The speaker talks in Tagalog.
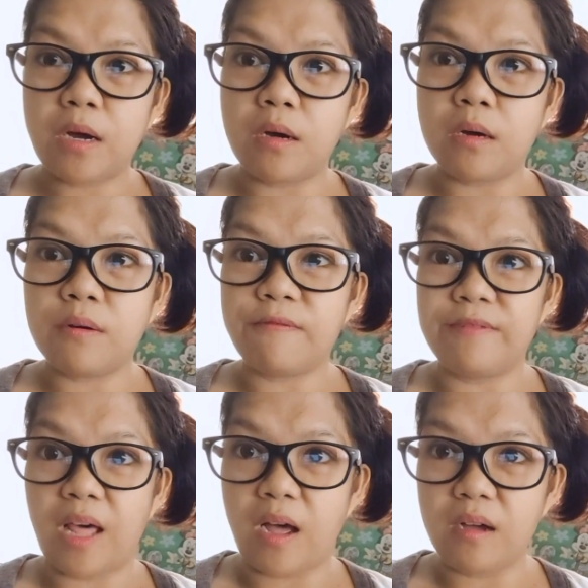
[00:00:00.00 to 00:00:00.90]
uh,
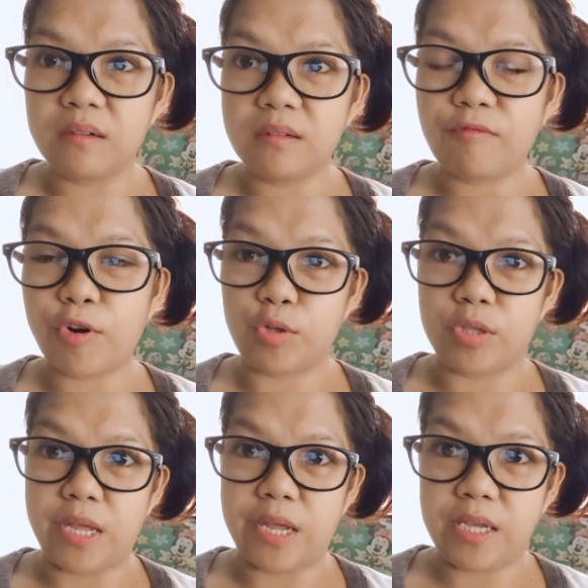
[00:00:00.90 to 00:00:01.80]
vlog for
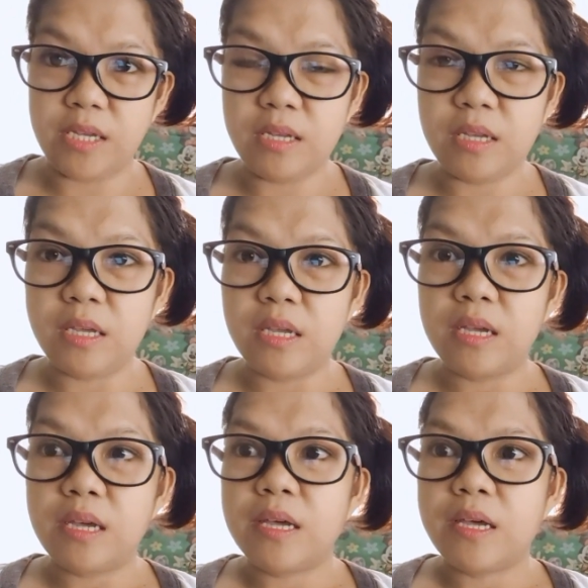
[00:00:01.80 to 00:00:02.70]
today
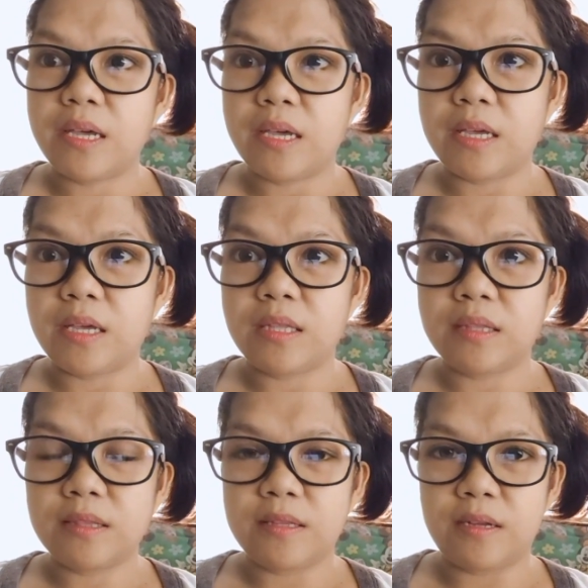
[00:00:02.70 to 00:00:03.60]

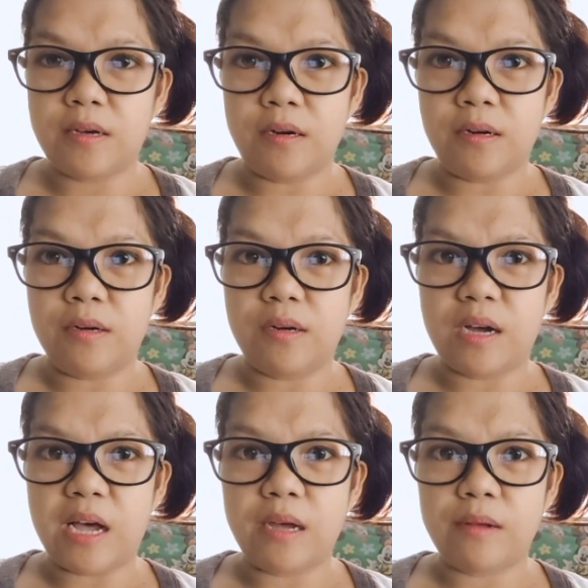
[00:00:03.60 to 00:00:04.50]
and uh,
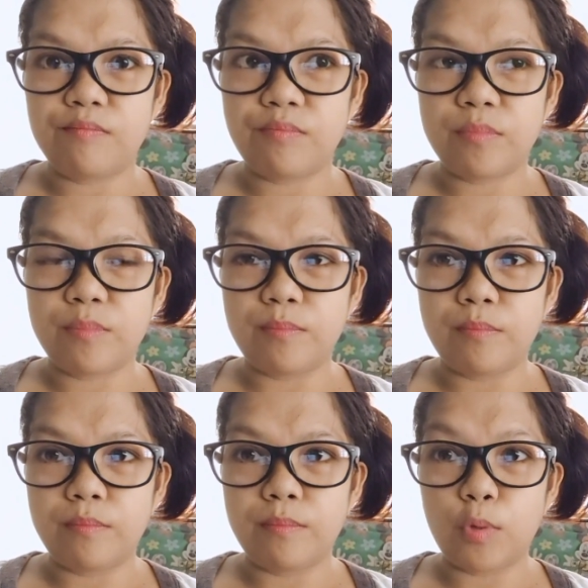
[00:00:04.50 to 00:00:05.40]

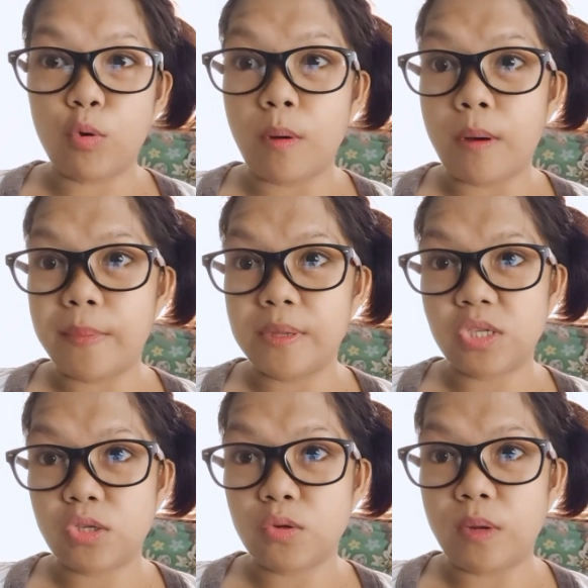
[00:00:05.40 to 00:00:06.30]
kung
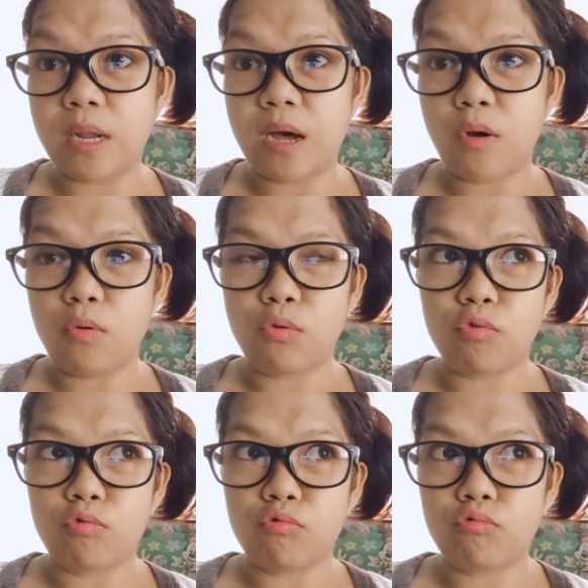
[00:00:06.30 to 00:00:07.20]
mapansin nyo wala
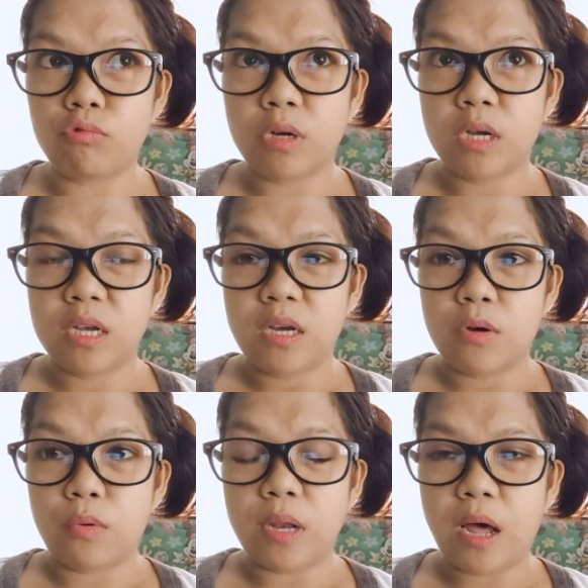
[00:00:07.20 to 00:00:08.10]
akong
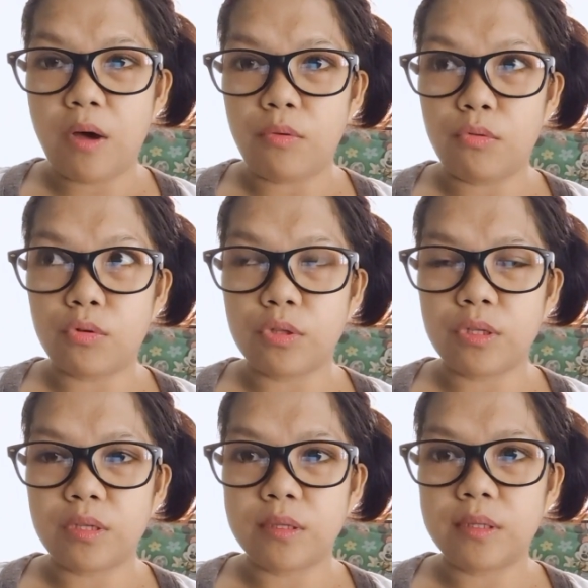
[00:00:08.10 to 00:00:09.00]
na akong
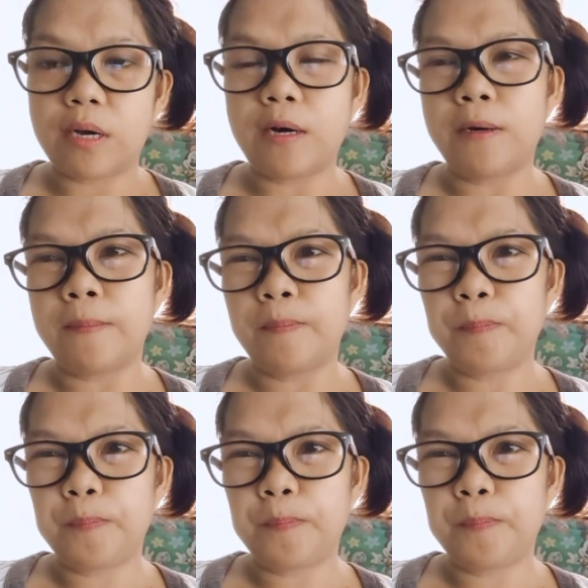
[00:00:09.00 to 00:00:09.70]
um,